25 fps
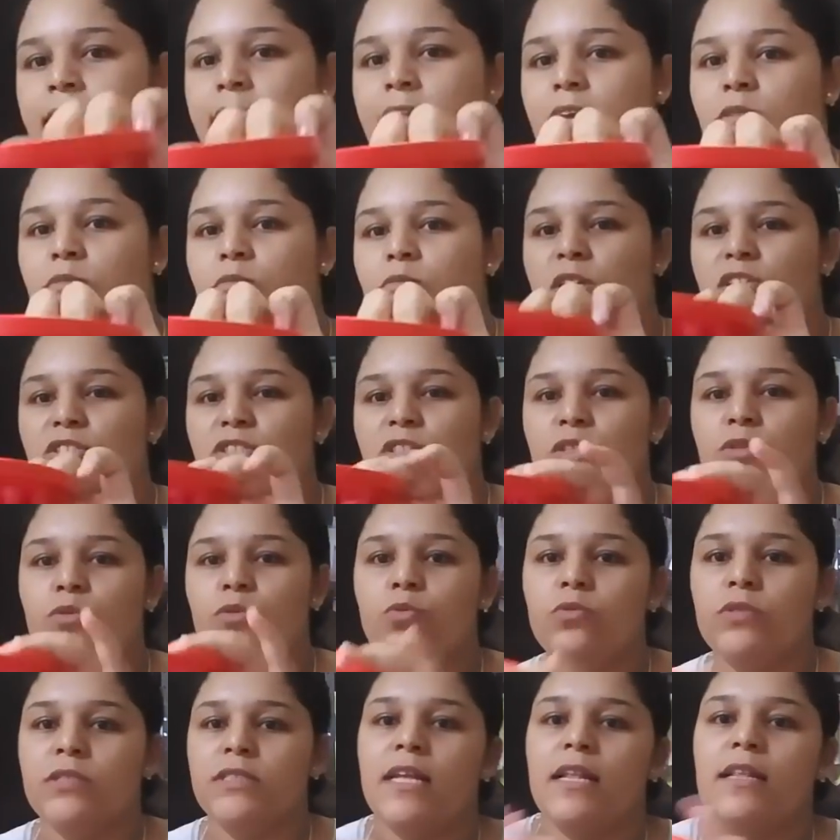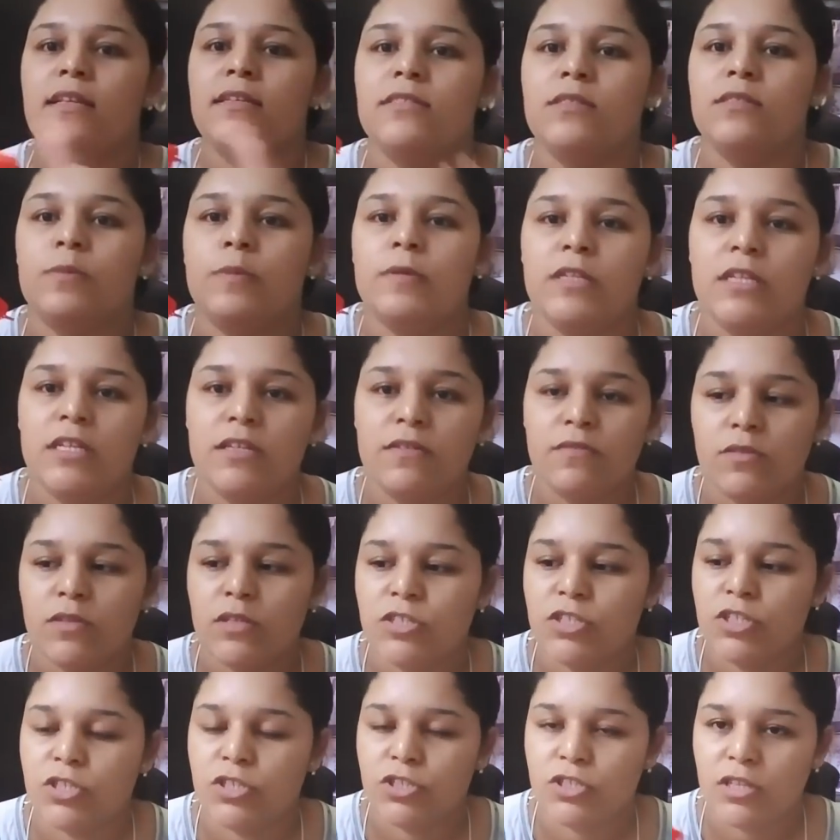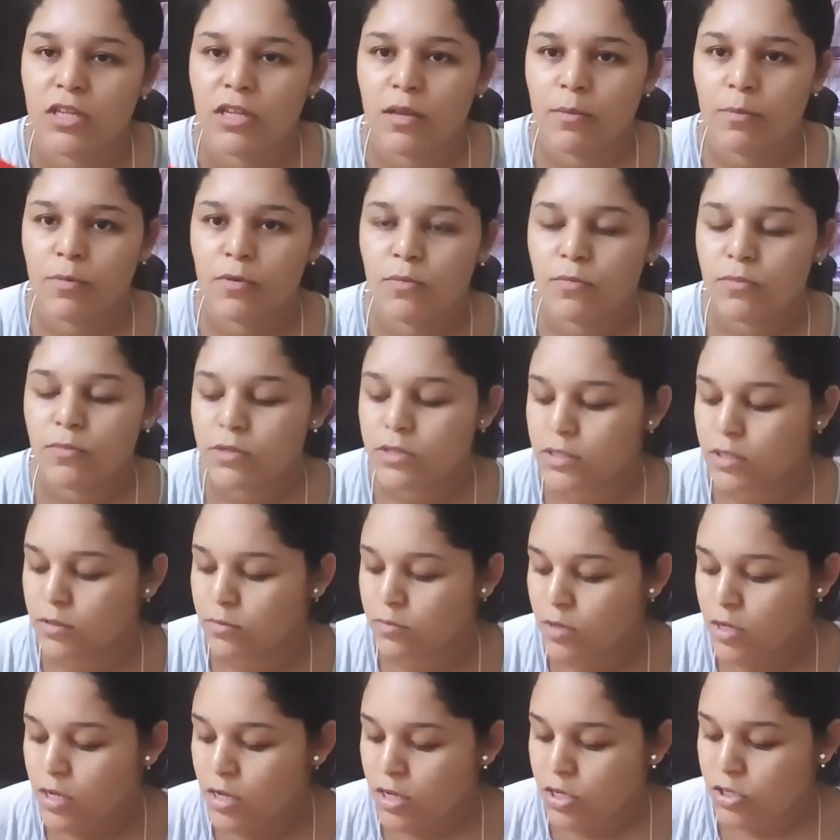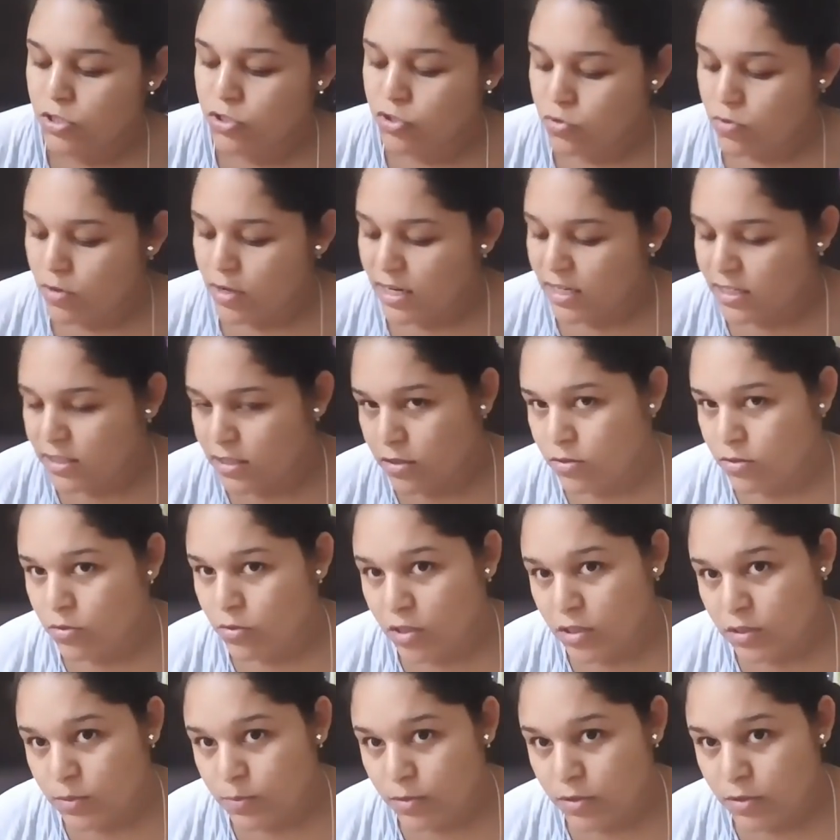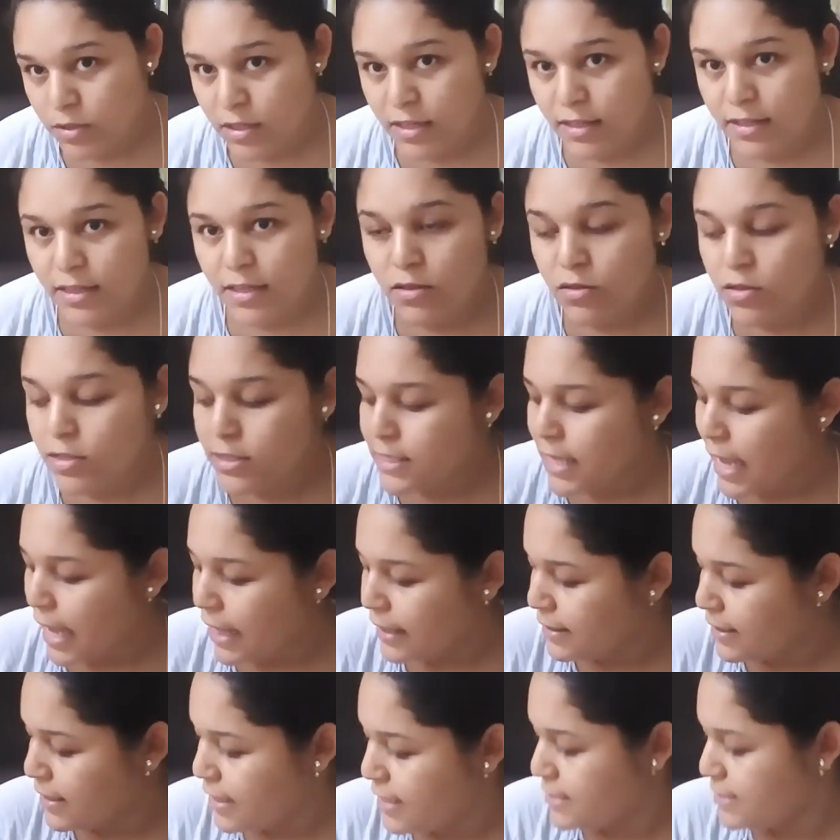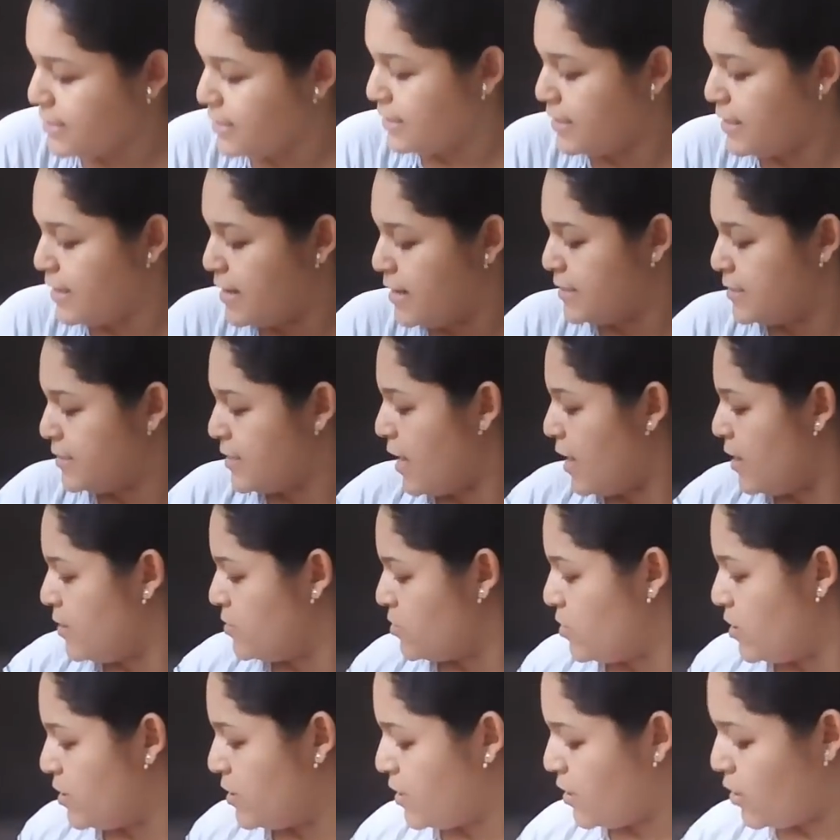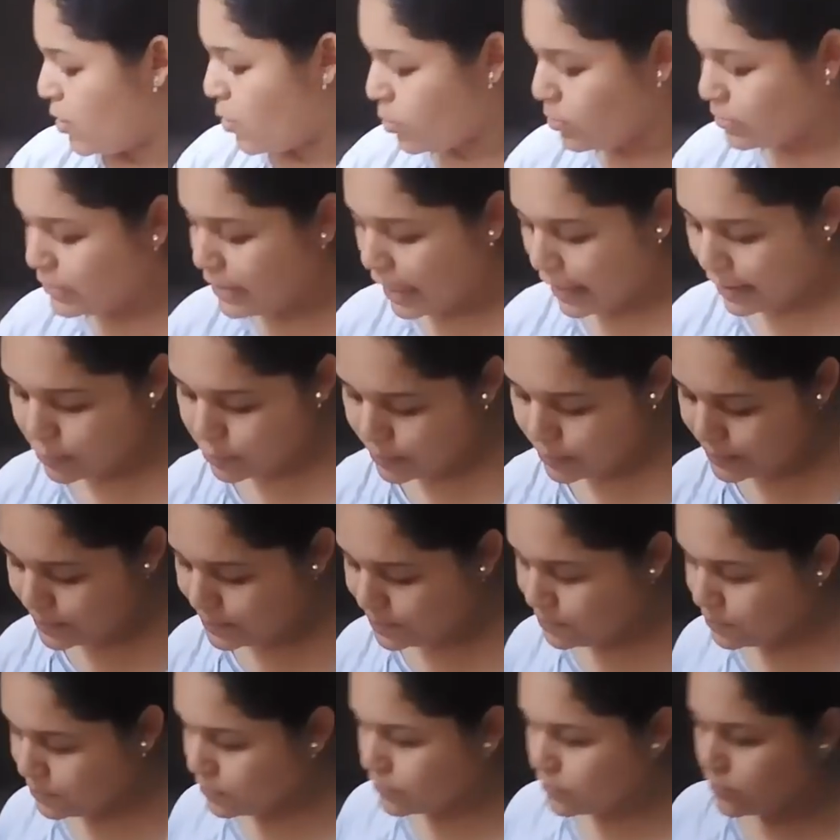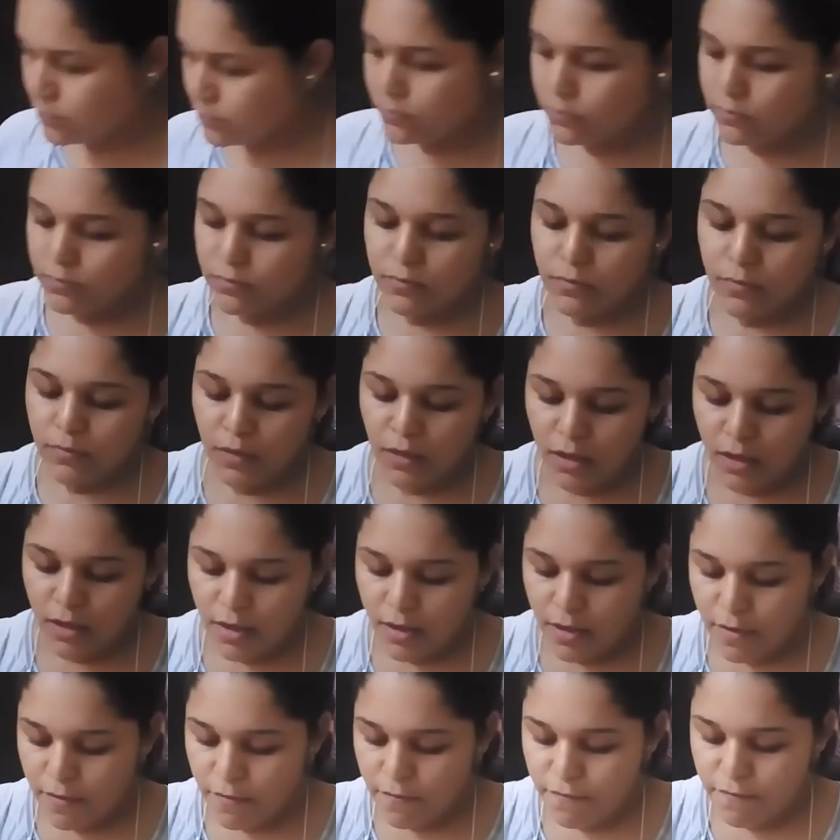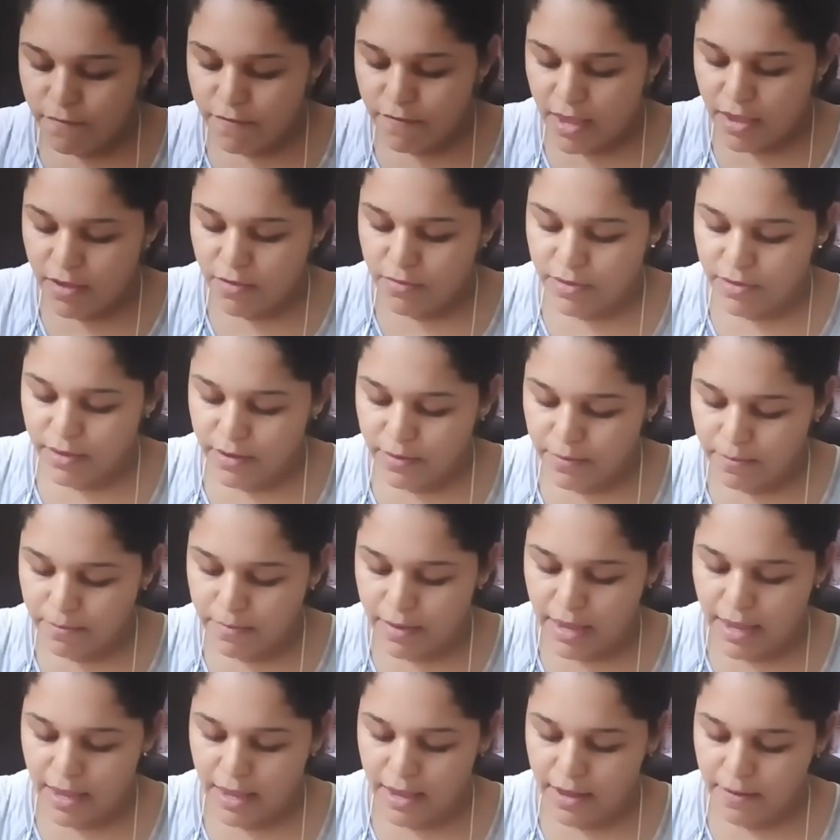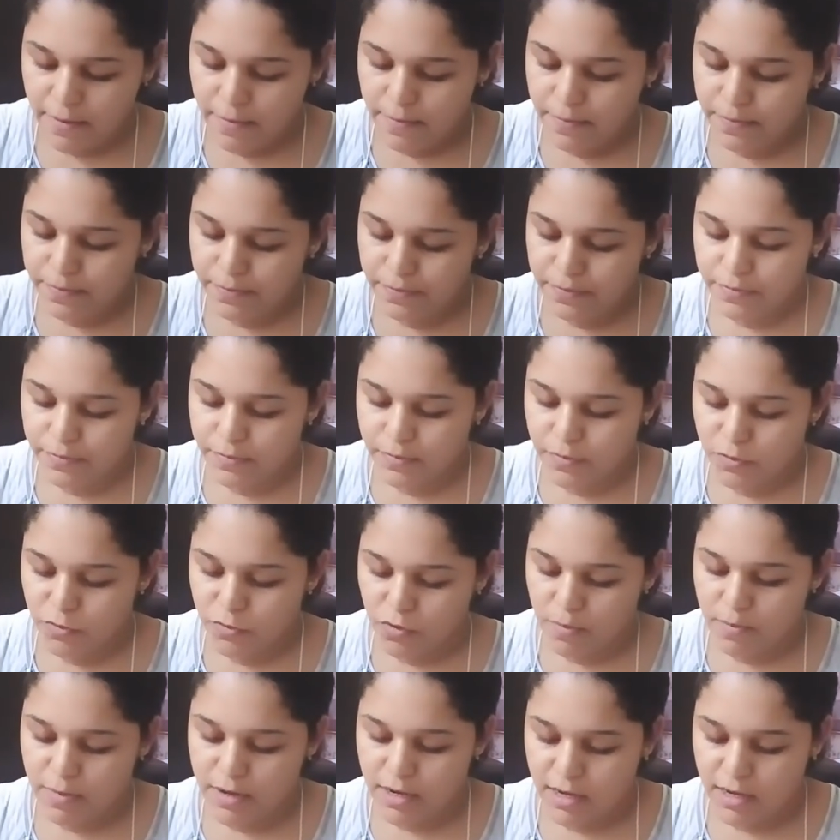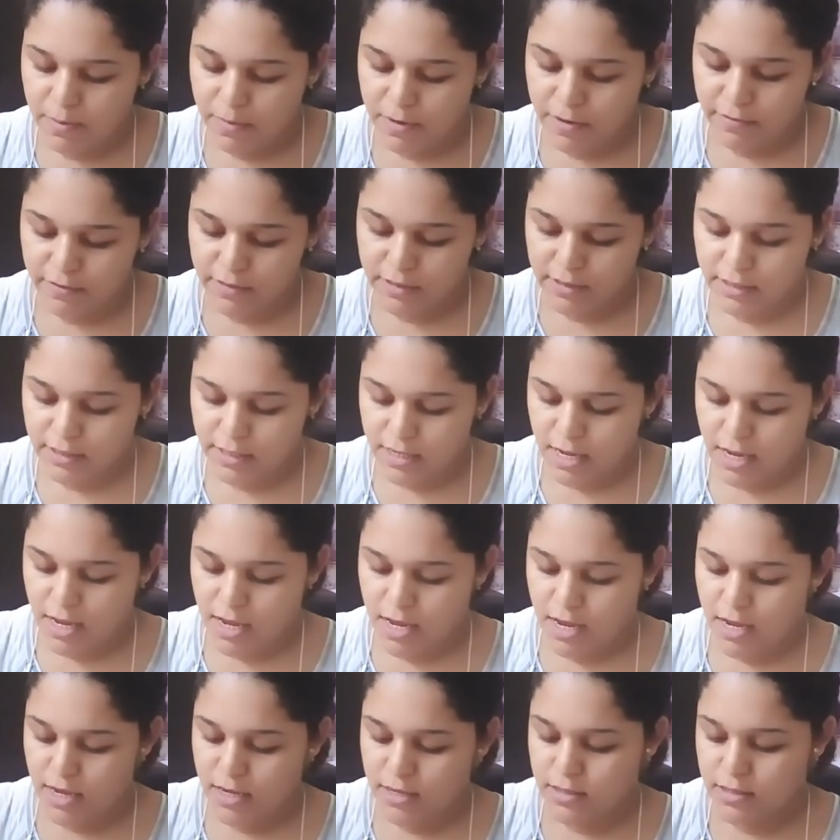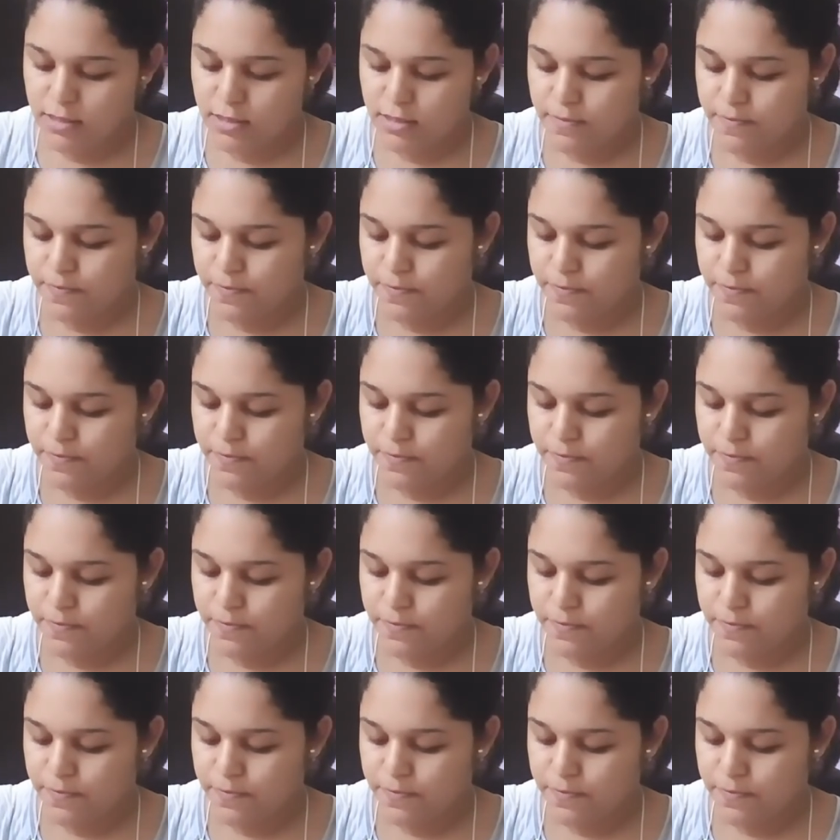Tenho, acho que duas delas disponíveis, tá, gente? Tá na promoção de 42 por 32 cada. Quem se interessar, só entra em contato. Veio também, deixa eu abrir aqui pra vocês,